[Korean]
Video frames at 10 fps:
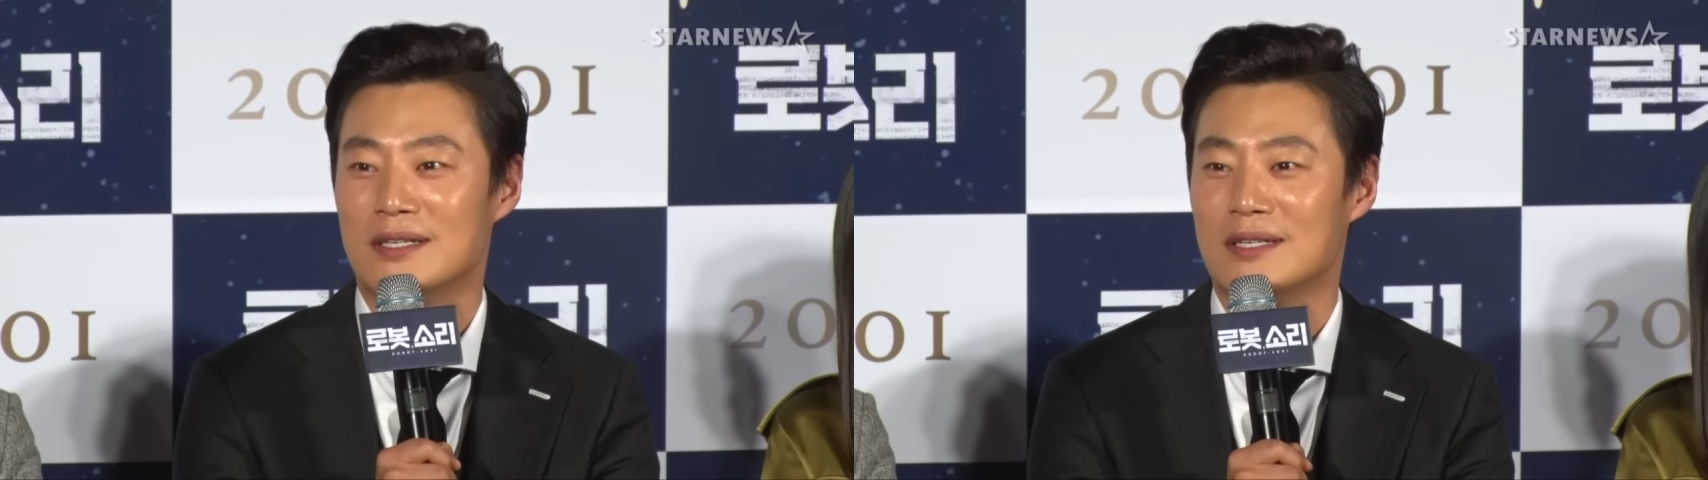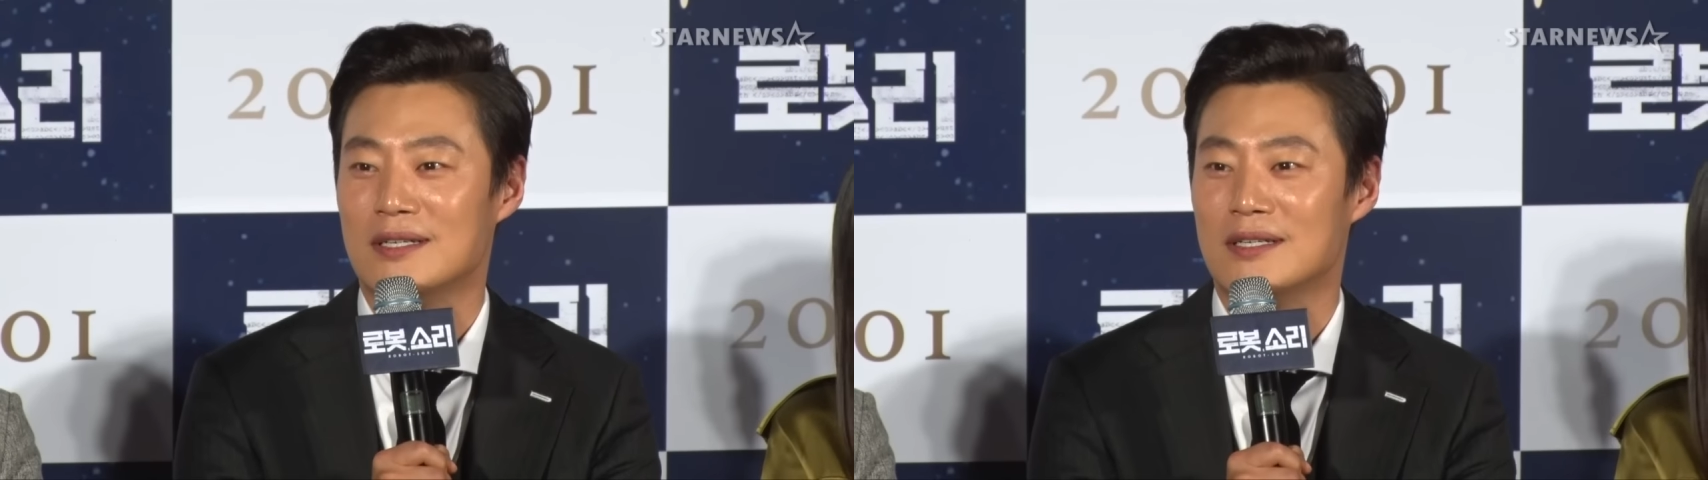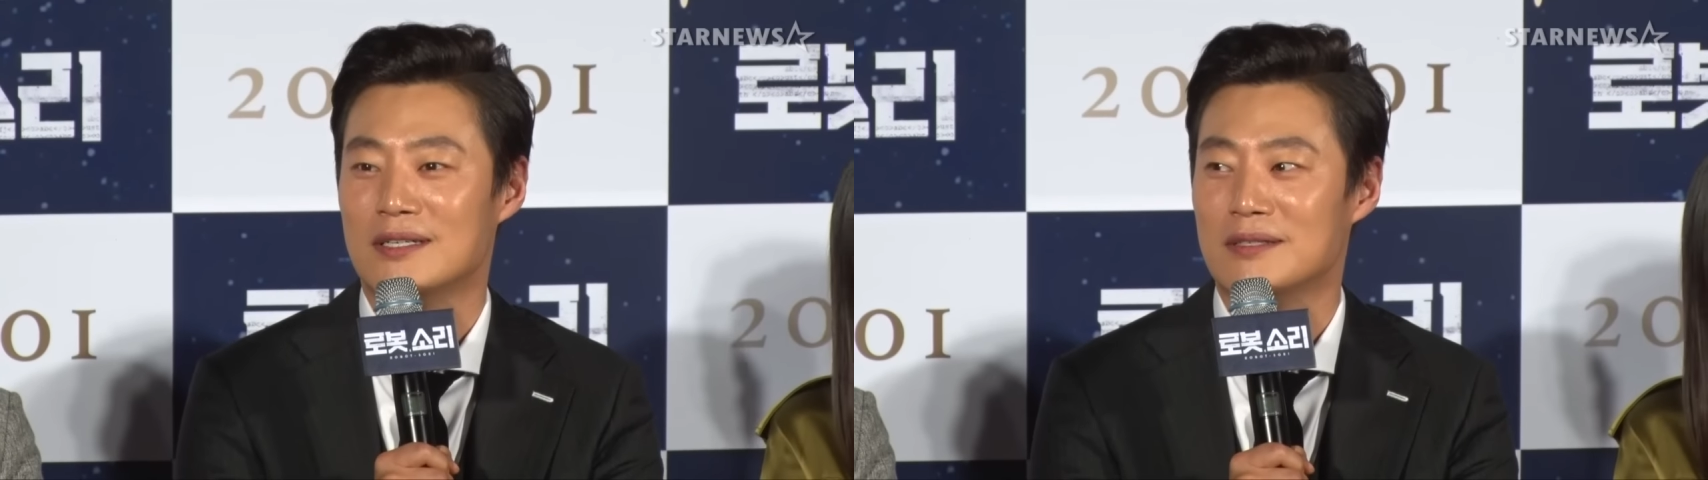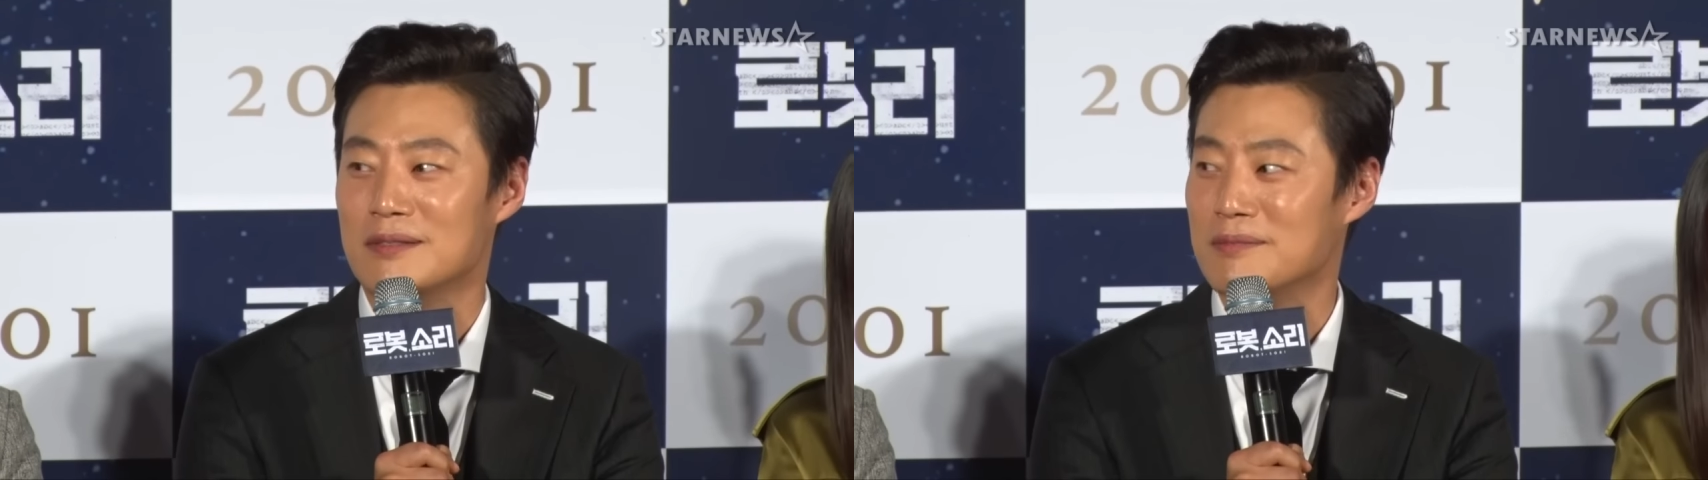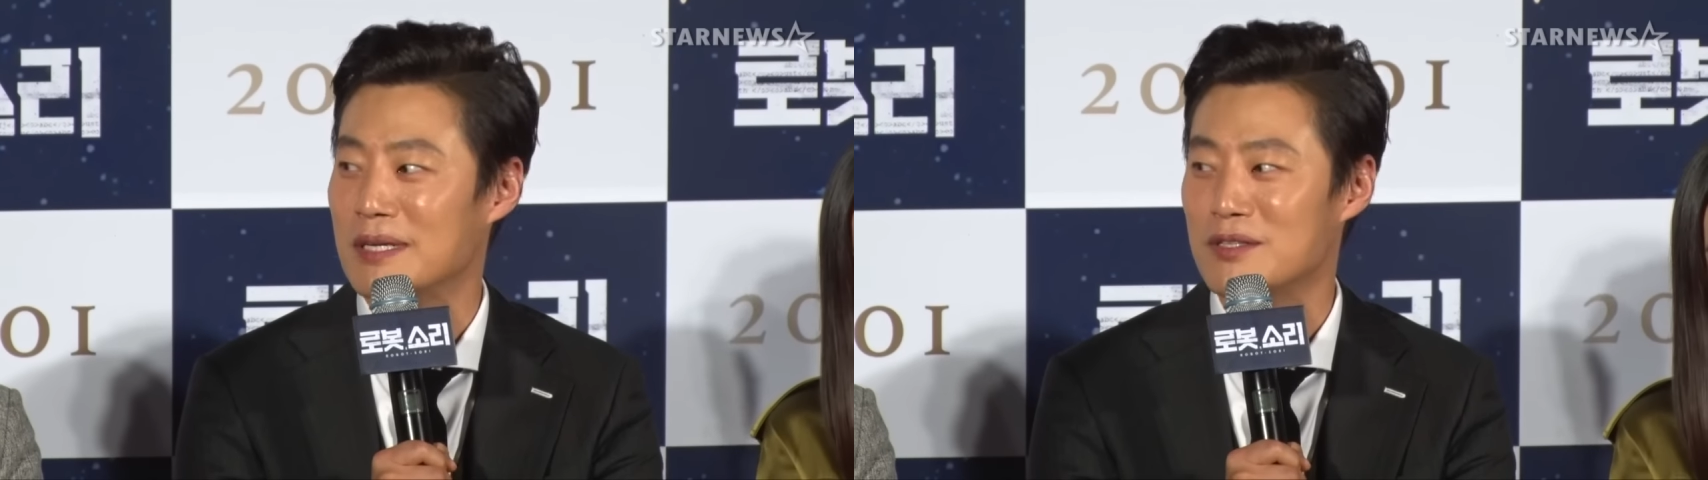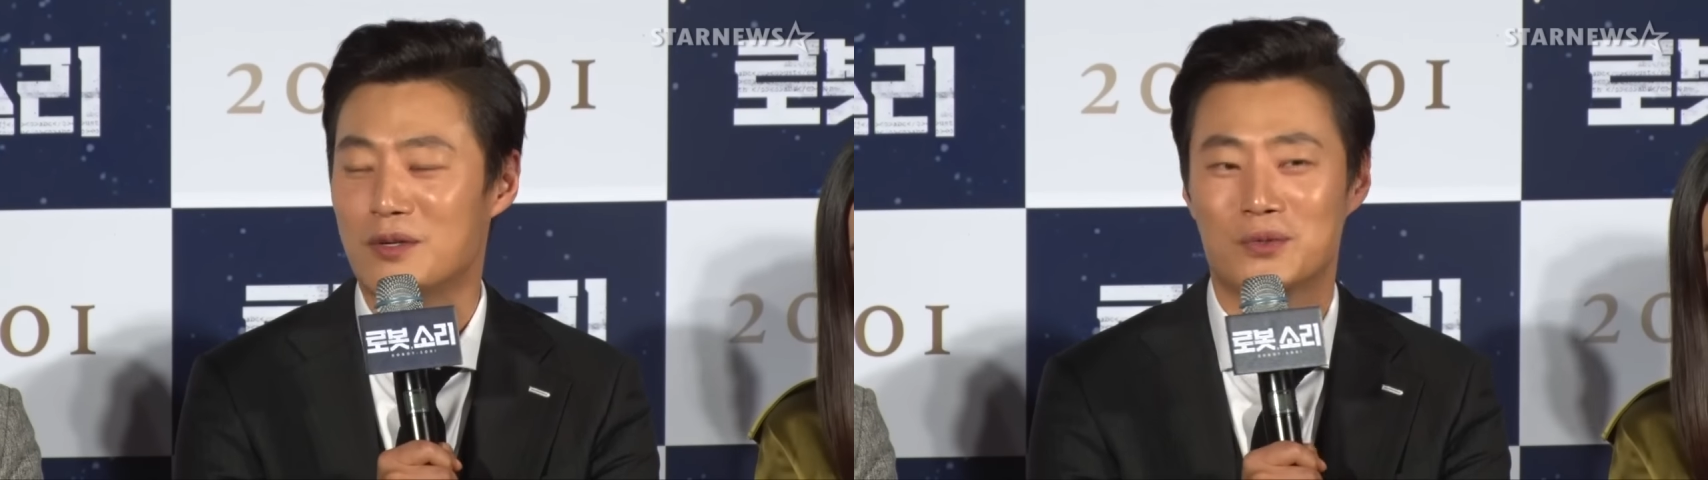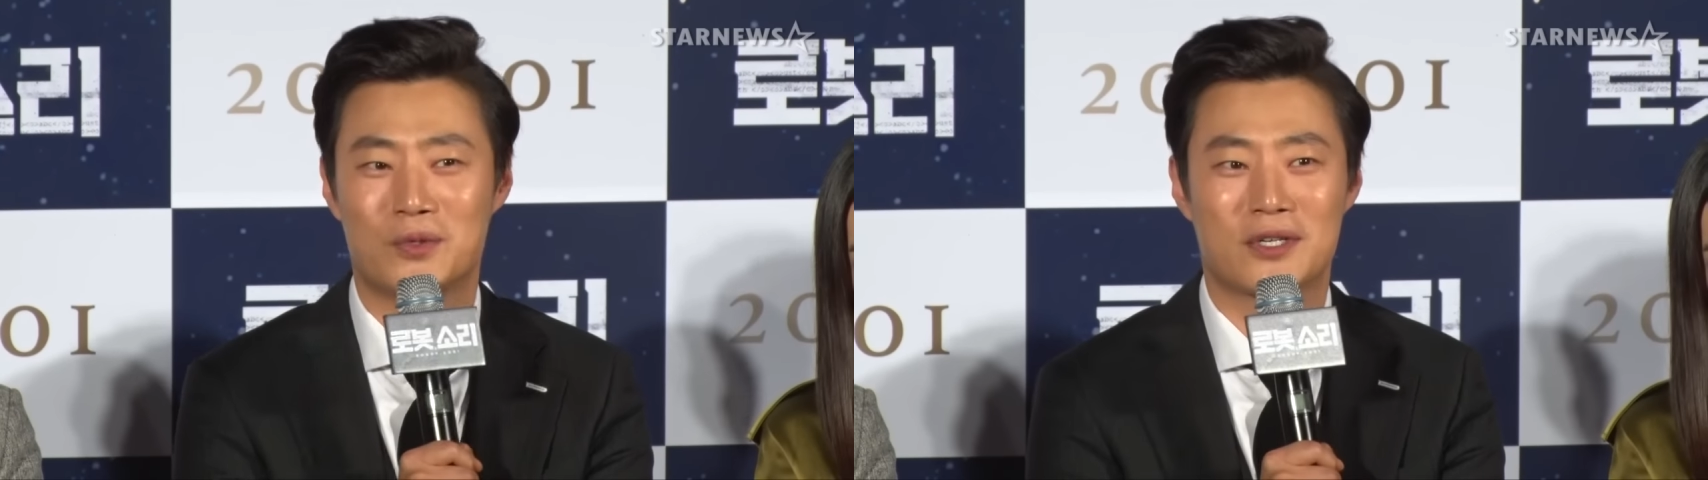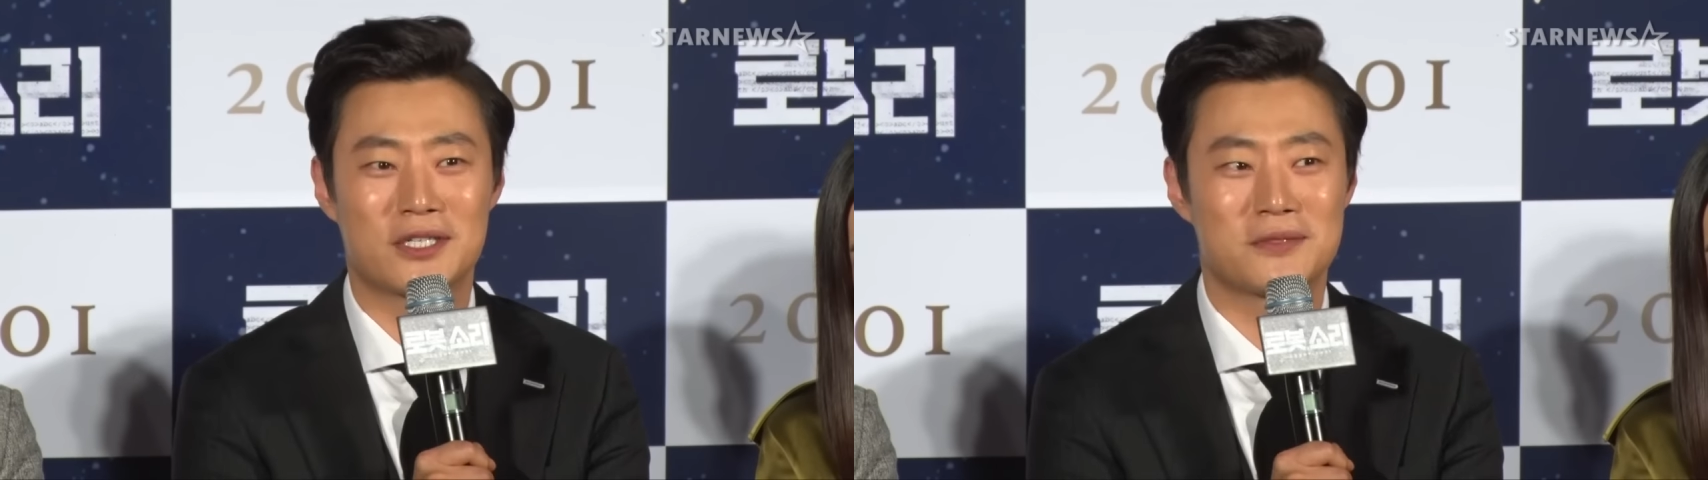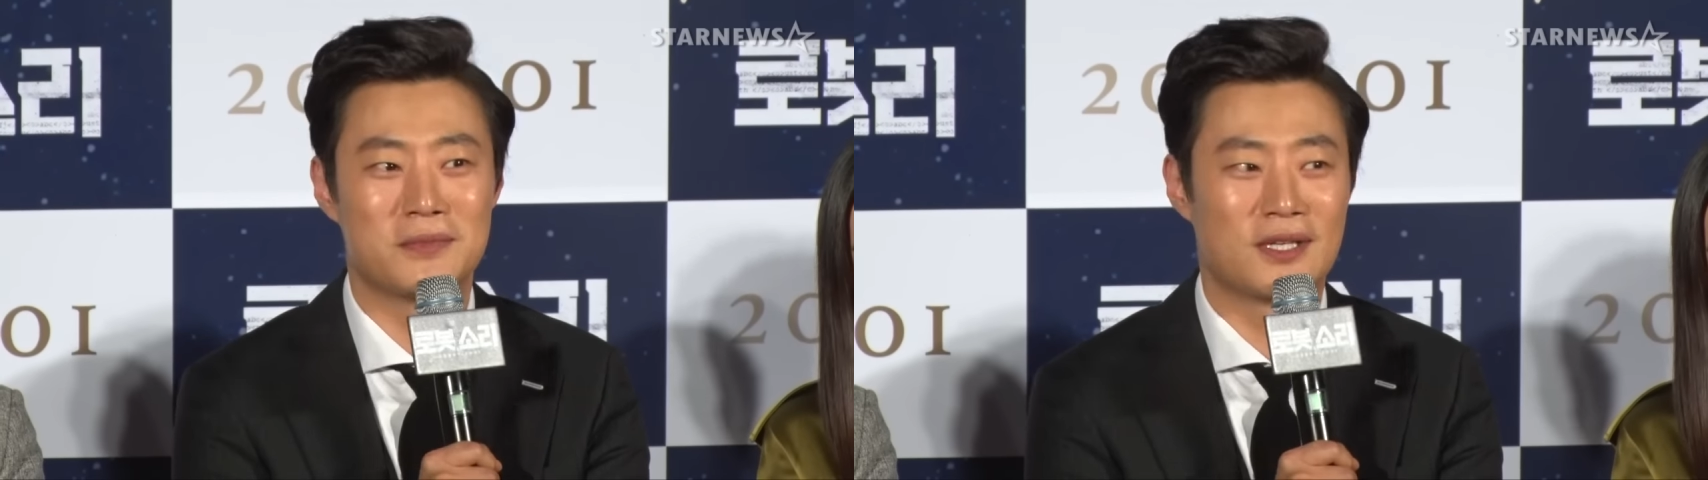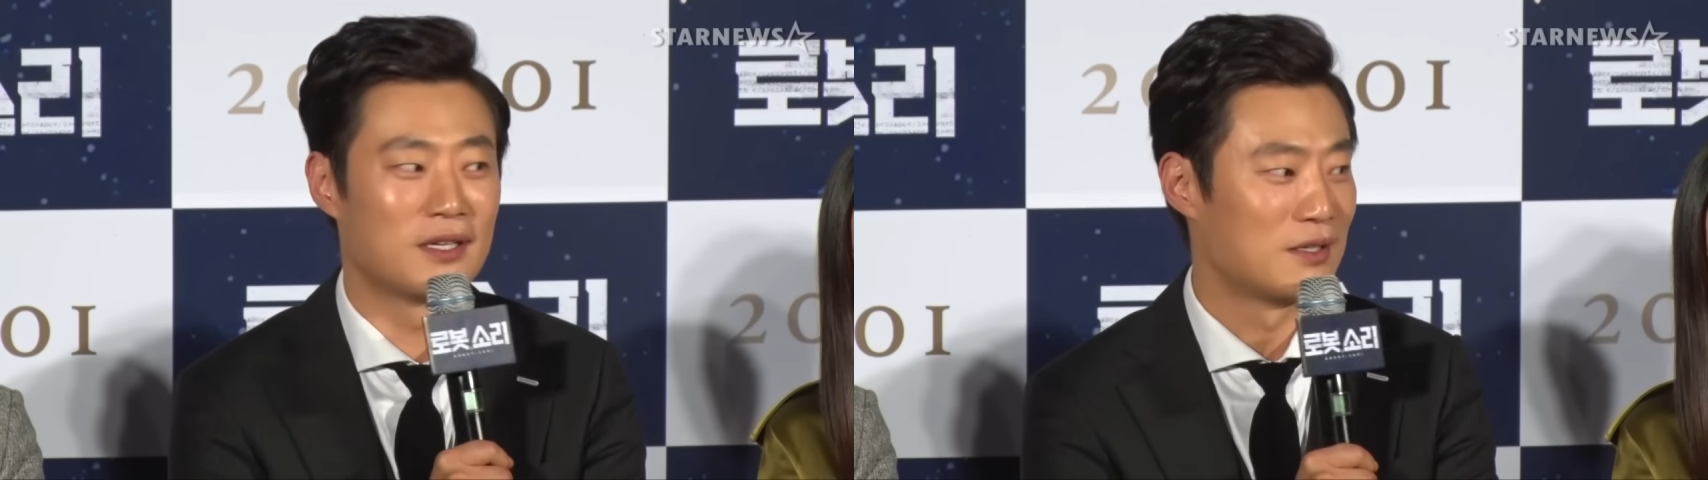어, 만들려고 노력했습니다.